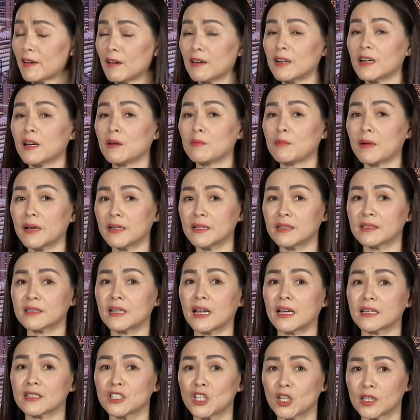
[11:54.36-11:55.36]
đó là ông Biden
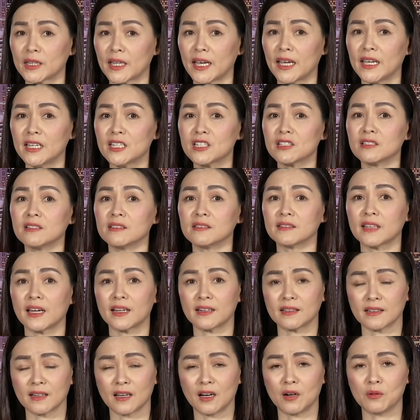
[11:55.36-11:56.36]
đã cho thấy sự
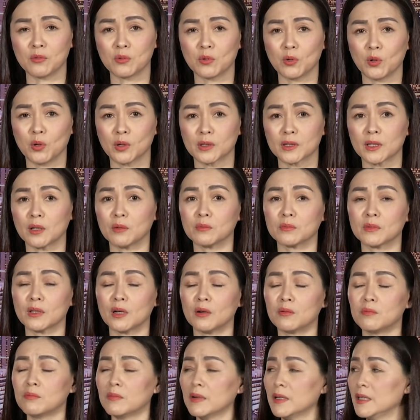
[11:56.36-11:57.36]
thành công của Tổng
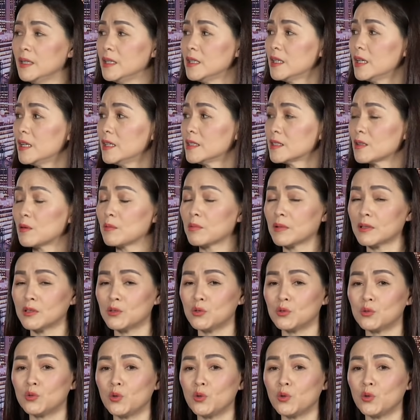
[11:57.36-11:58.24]
thống Mỹ khi trong cái